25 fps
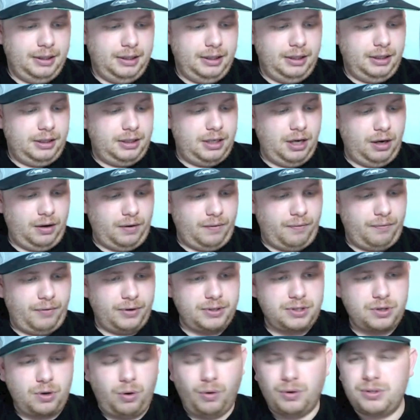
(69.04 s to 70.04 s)
Ja,
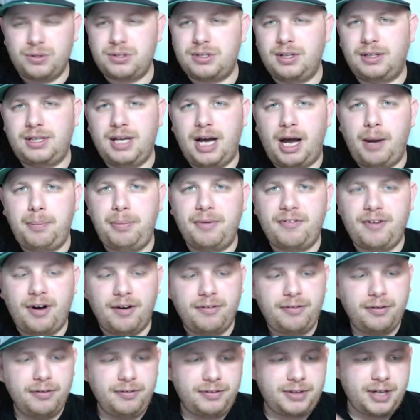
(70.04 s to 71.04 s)
was kostet die
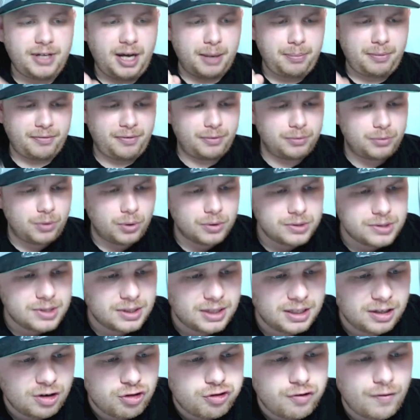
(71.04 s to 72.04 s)
IPv5? Die IPv5
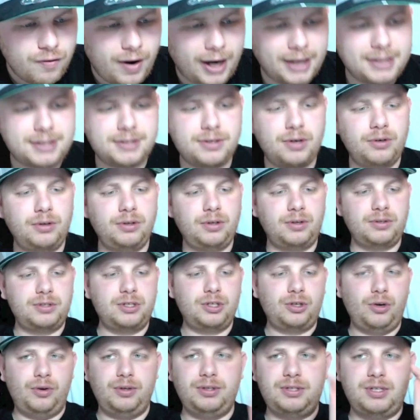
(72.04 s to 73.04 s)
kostet in der Schweiz
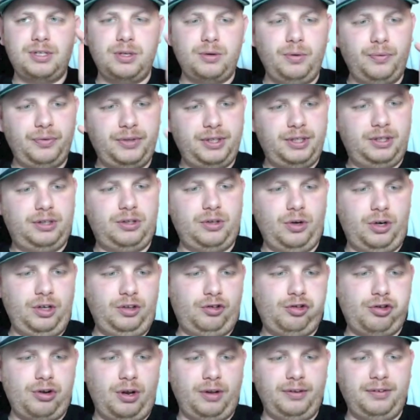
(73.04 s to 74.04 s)
89,90 und in
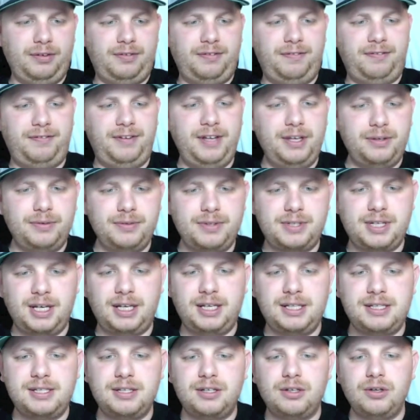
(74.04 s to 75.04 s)
Deutschland
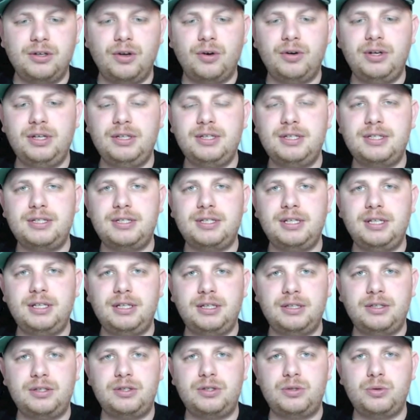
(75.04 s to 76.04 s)
64,90.
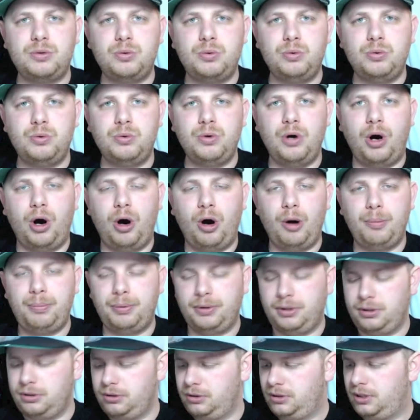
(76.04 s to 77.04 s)
Zu
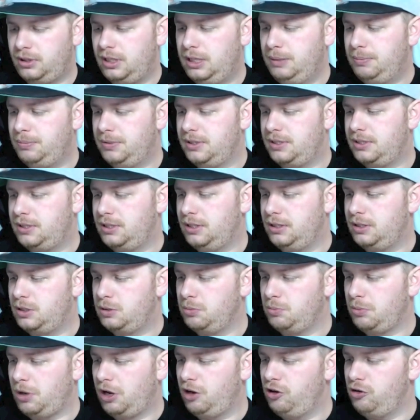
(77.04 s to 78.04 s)
haben gibt es die
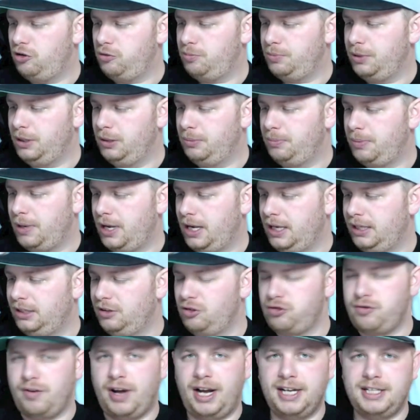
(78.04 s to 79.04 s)
zum Beispiel bei, in
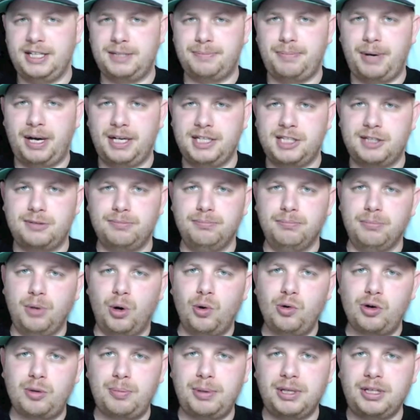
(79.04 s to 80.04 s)
der Schweiz bei
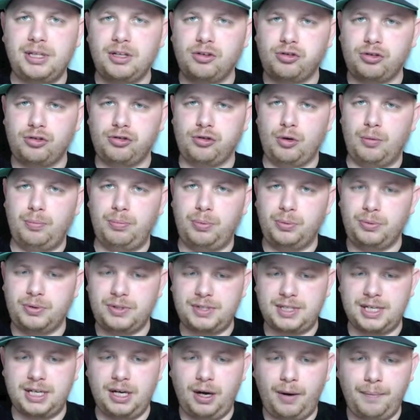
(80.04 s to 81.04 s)
smoke
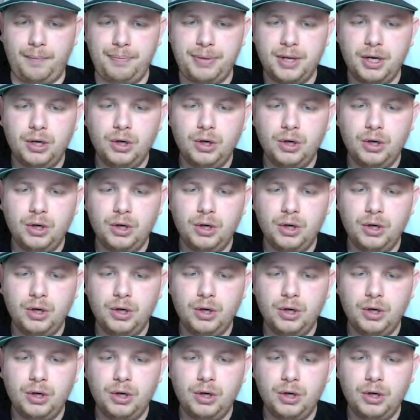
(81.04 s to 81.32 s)
shopca